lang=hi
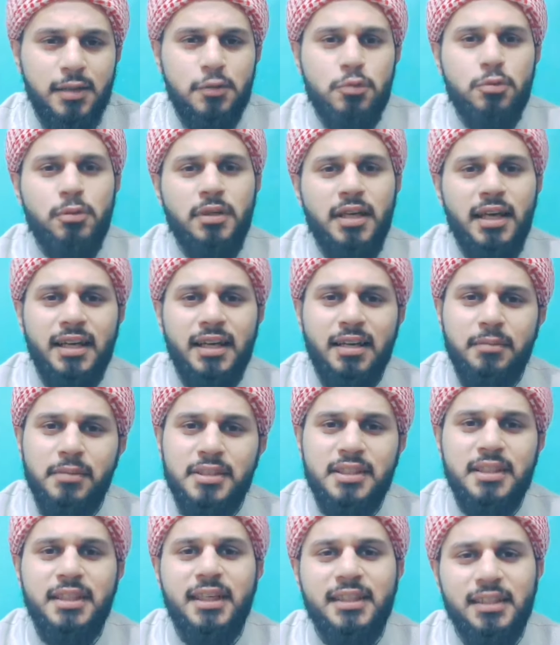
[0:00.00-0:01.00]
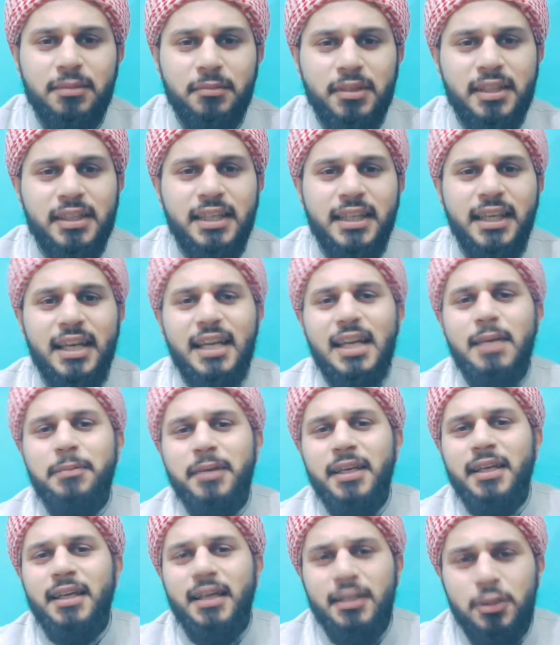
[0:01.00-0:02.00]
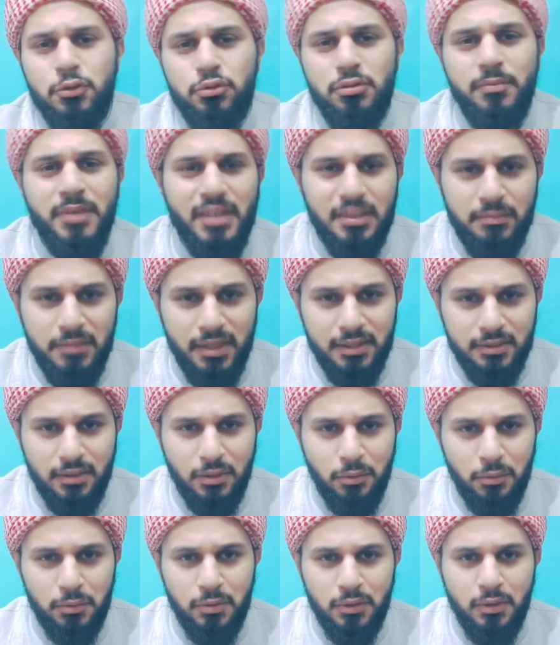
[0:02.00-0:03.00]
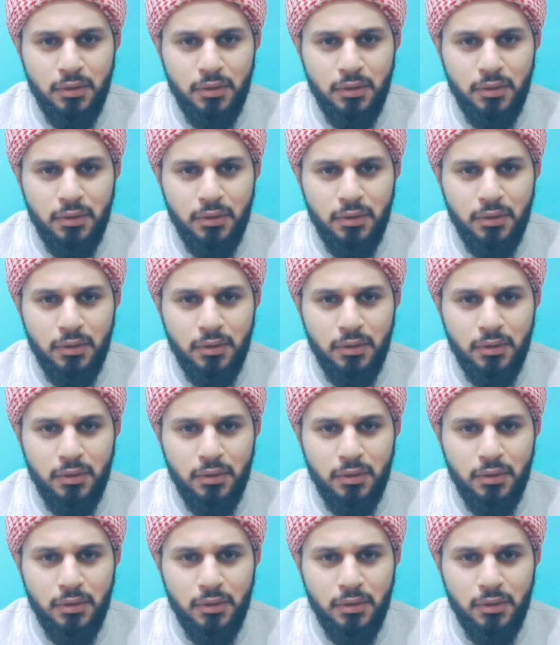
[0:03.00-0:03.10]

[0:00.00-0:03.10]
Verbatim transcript: के रसूल का आने का मकसद ही खत्म कर देंगे अगर आप कहेंगे हदीस को मैं नहीं मानता तो